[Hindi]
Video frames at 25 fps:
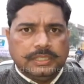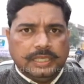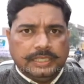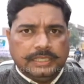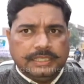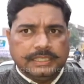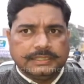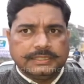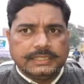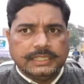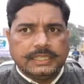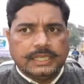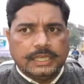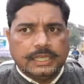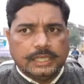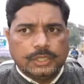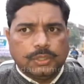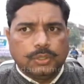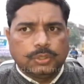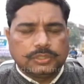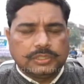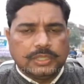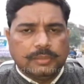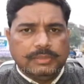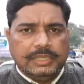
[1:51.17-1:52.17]
तरीके से
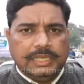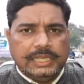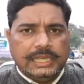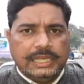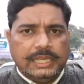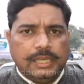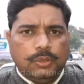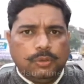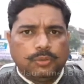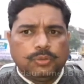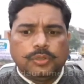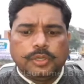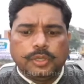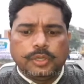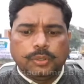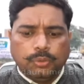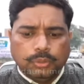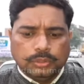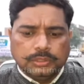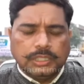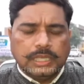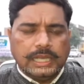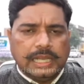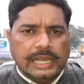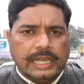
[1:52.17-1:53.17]
खनन होता मिला है उन्होंने
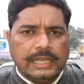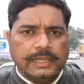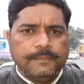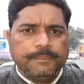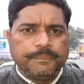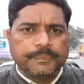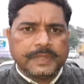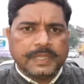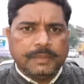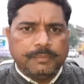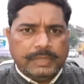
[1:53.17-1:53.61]
खुद कहा है